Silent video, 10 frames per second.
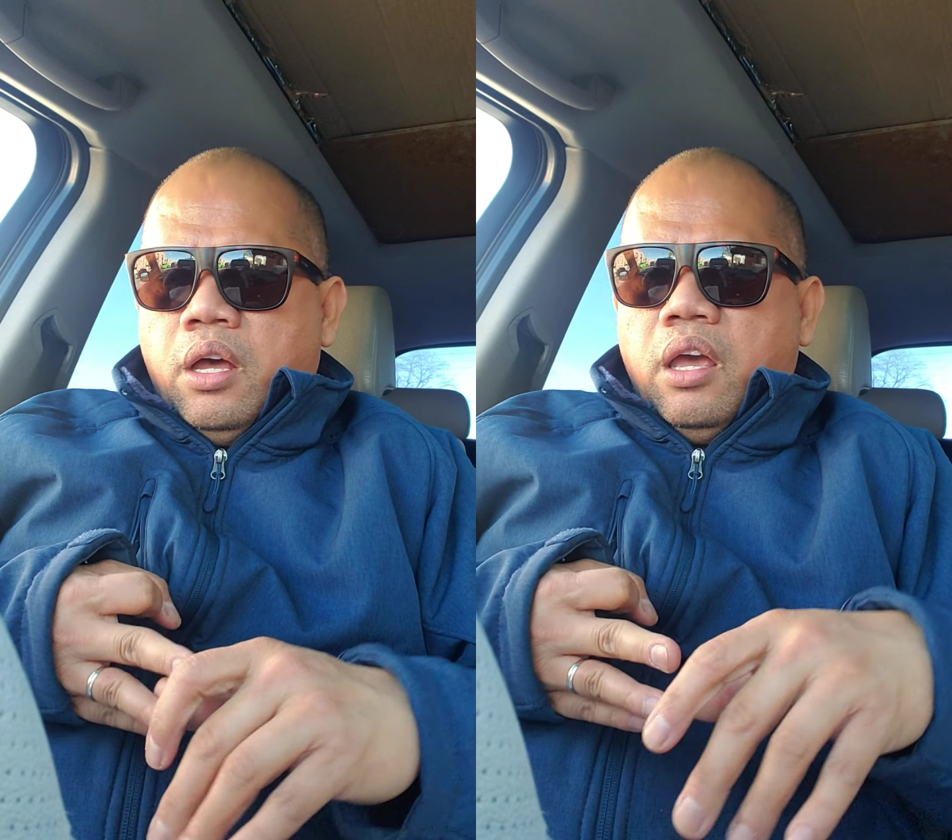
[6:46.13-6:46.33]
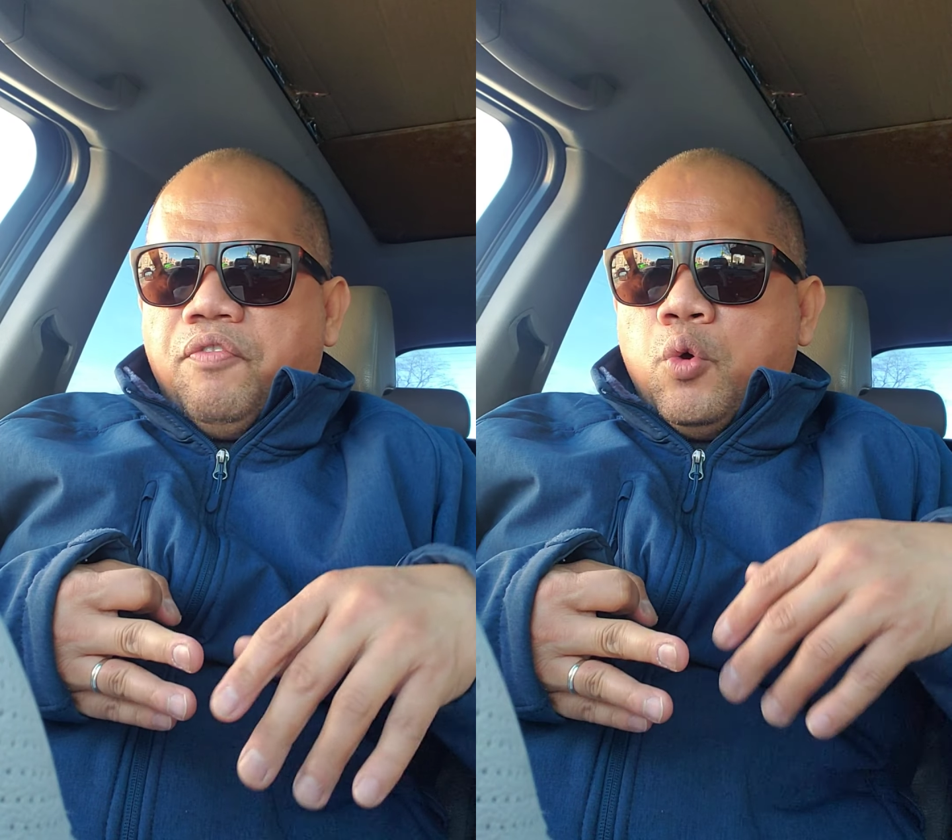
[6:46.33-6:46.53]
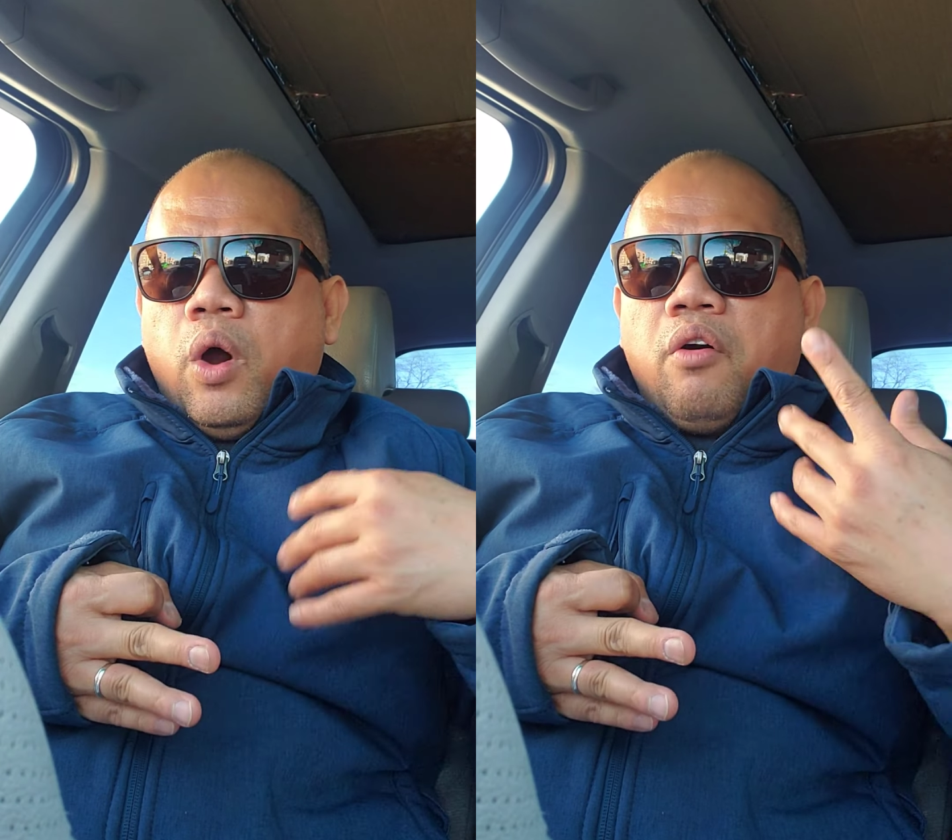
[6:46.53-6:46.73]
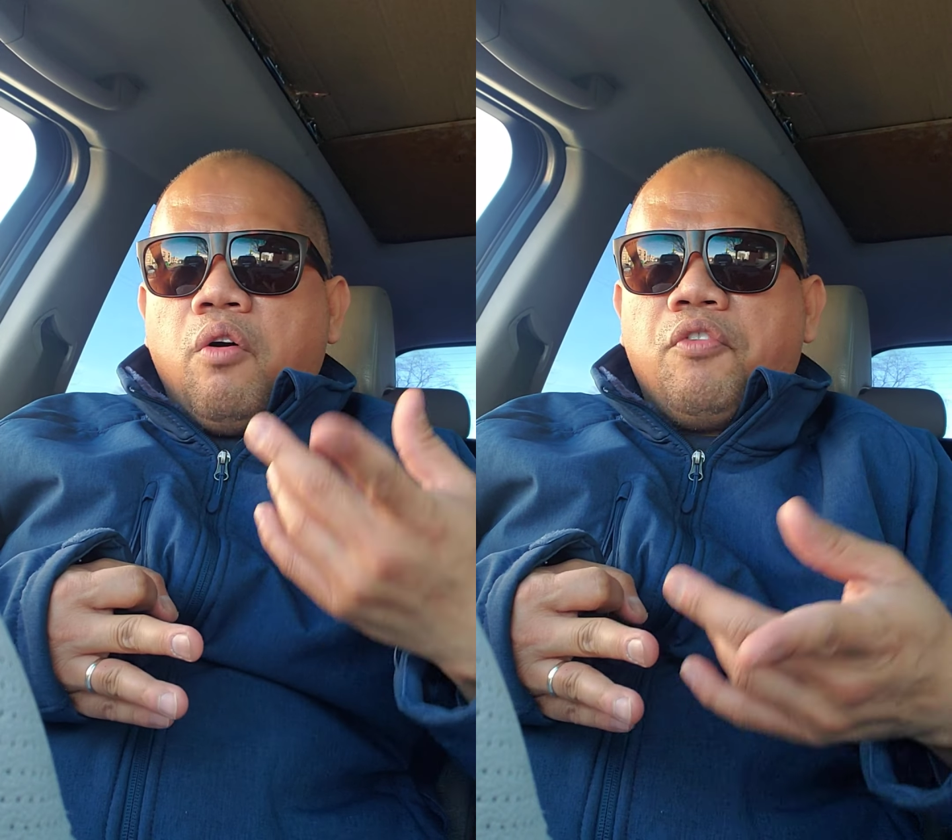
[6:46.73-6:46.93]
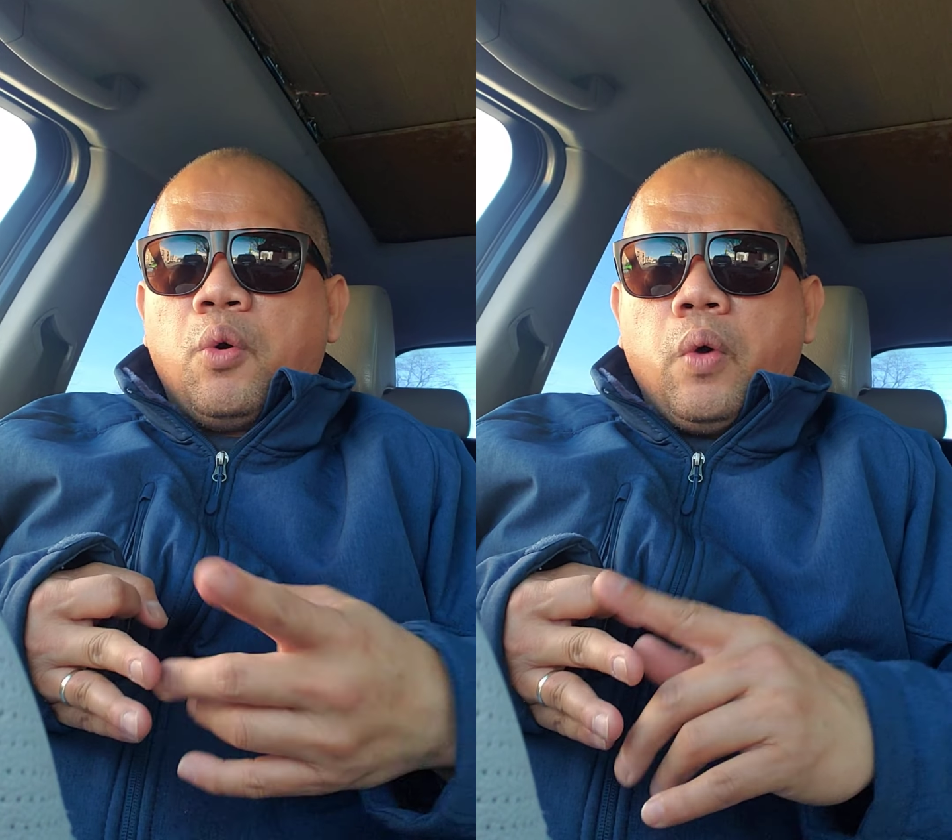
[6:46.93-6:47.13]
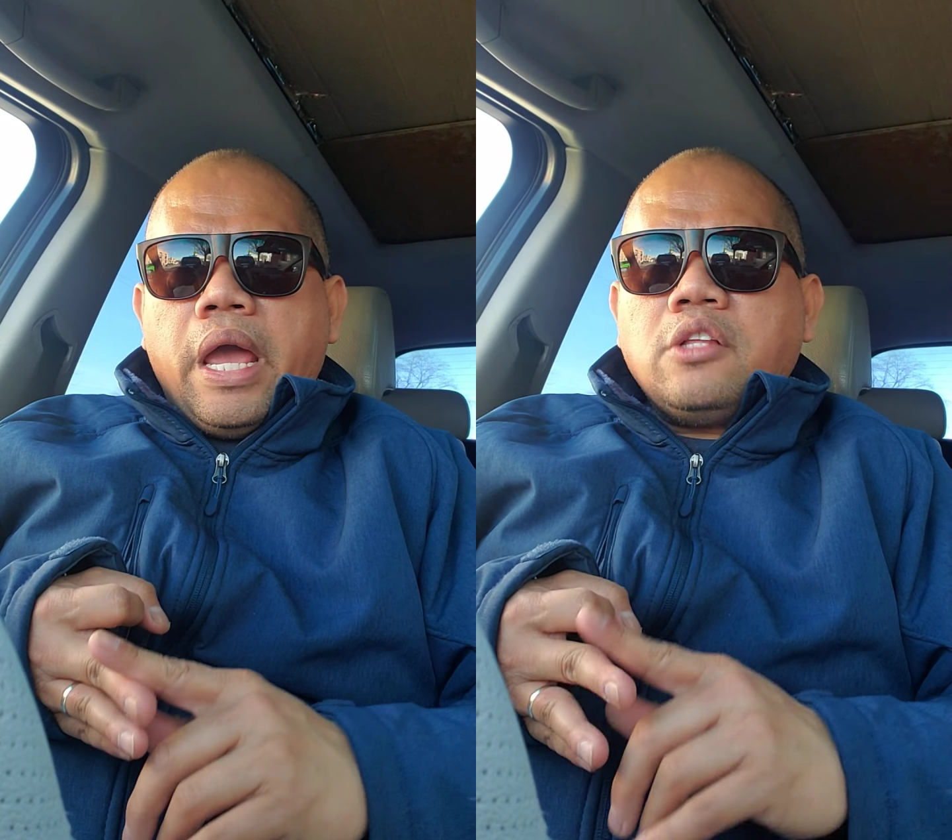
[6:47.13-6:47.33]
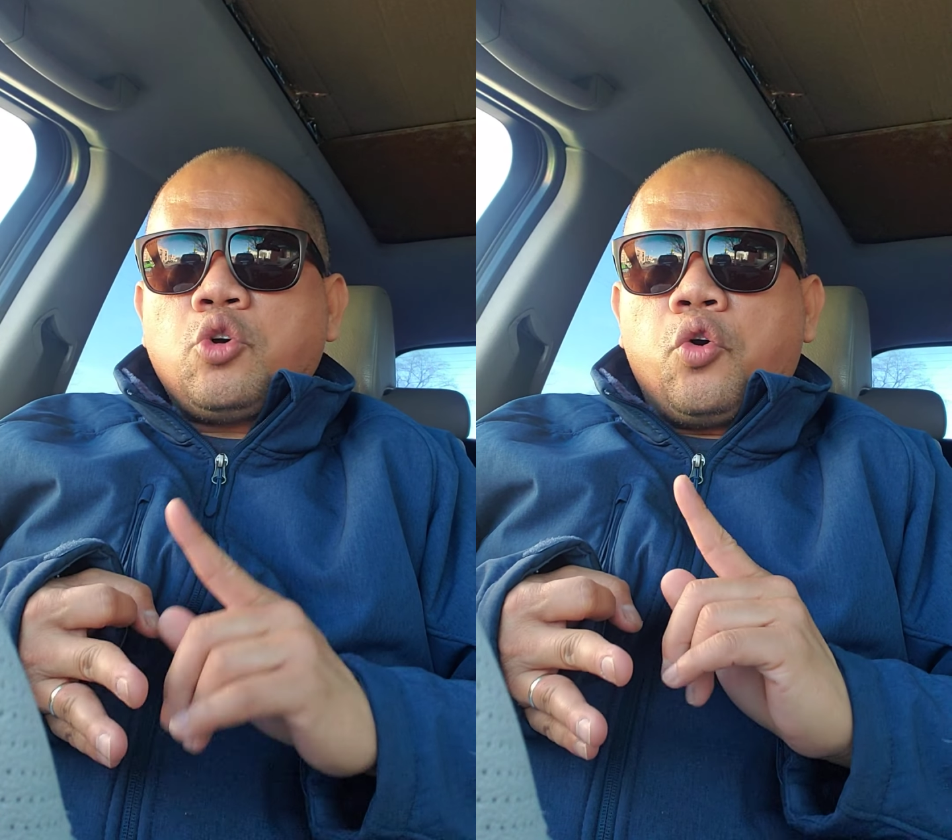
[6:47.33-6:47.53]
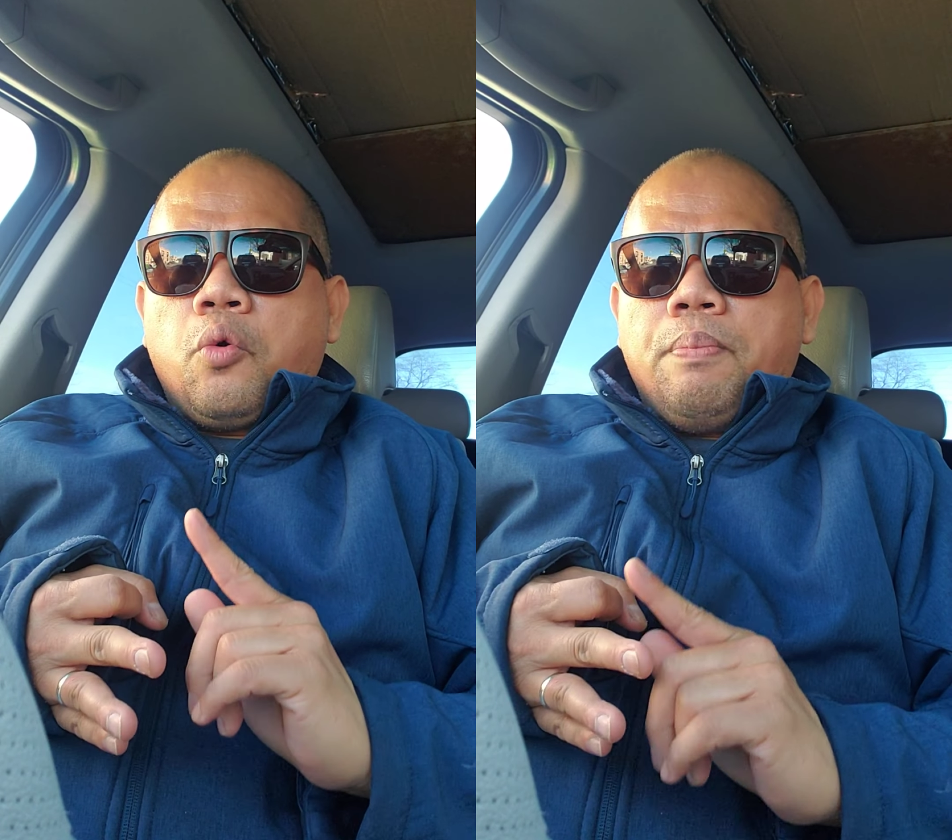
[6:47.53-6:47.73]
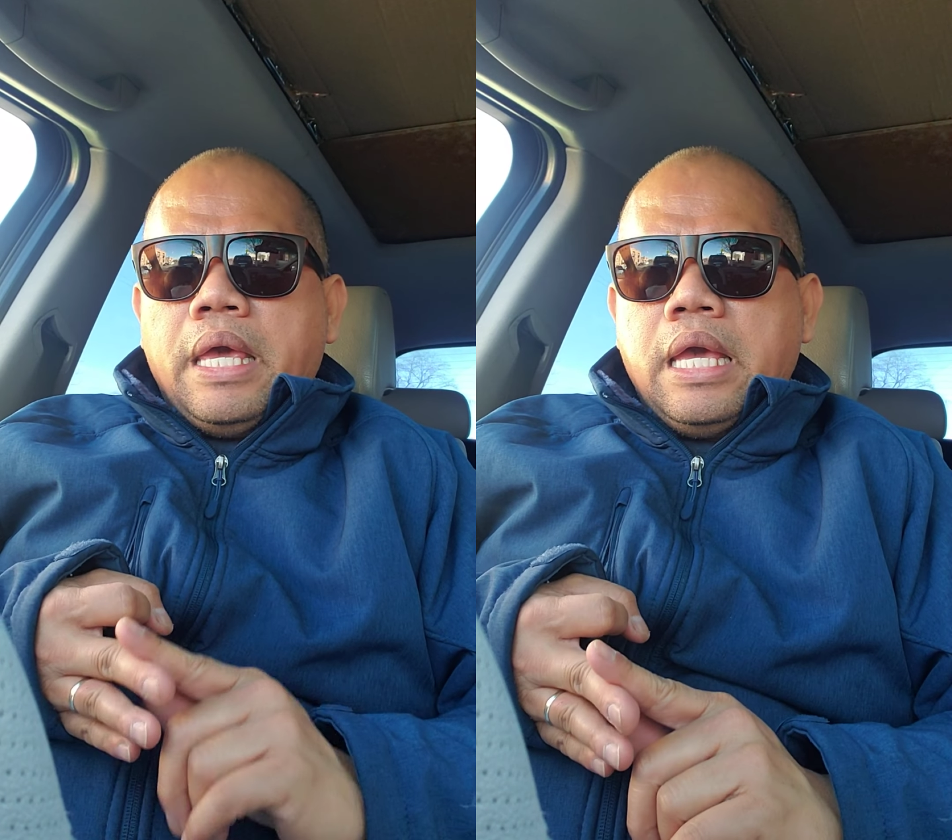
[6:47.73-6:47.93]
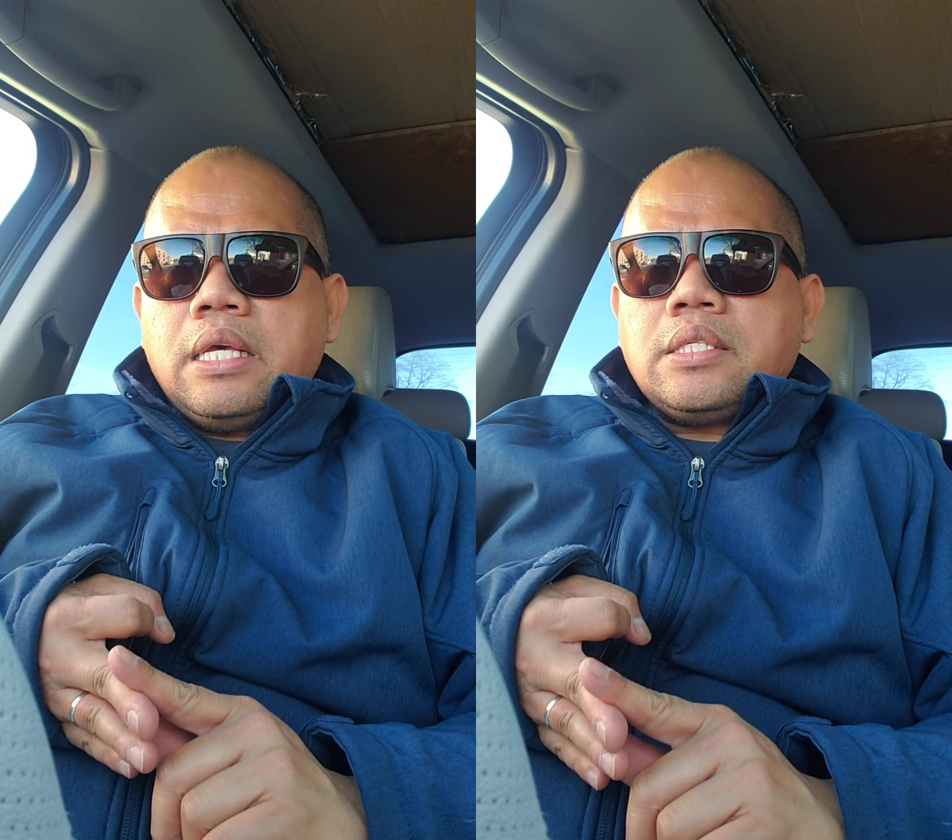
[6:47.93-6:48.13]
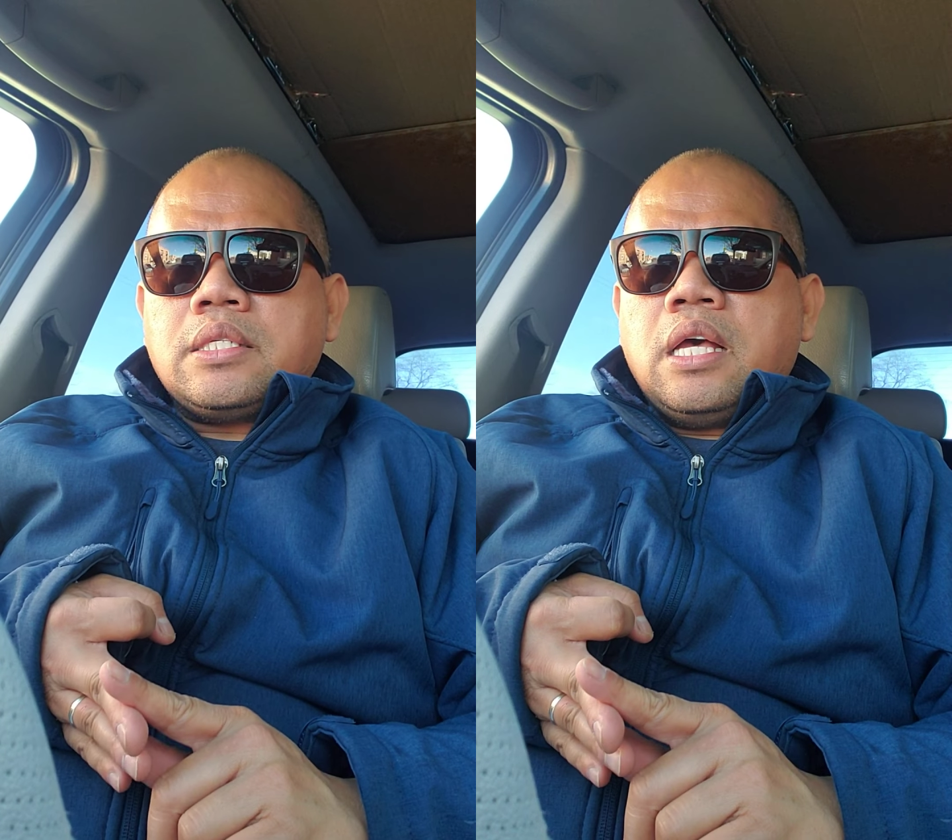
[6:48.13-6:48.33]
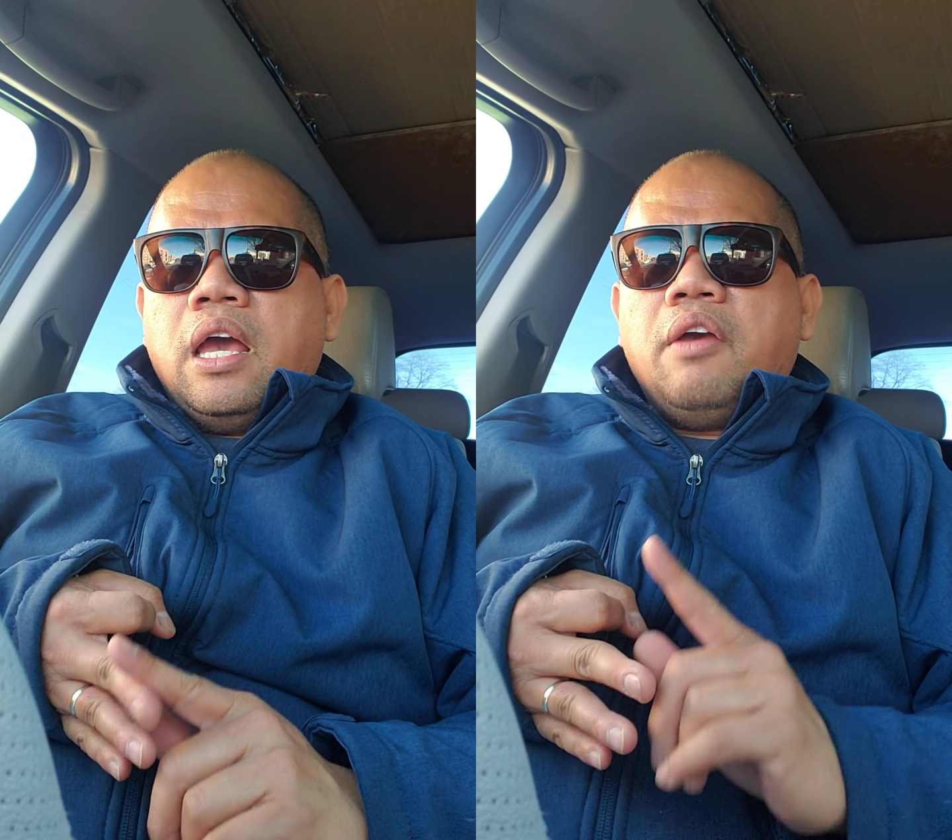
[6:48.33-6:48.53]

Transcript: if you are overweight or obese,